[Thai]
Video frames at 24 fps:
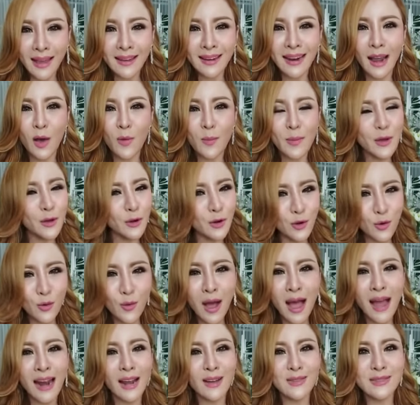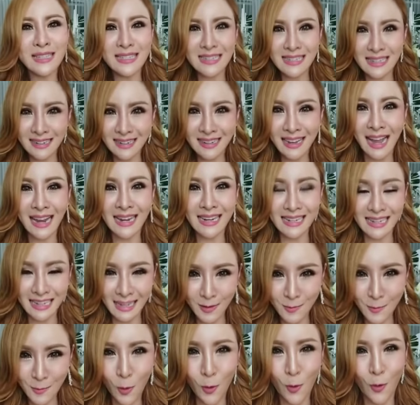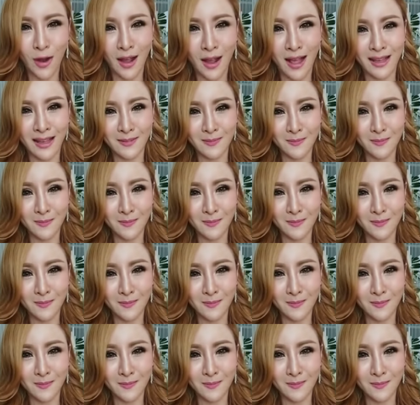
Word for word: เราไม่รู้ว่าเราจะเจอกันกี่โมงค่ะ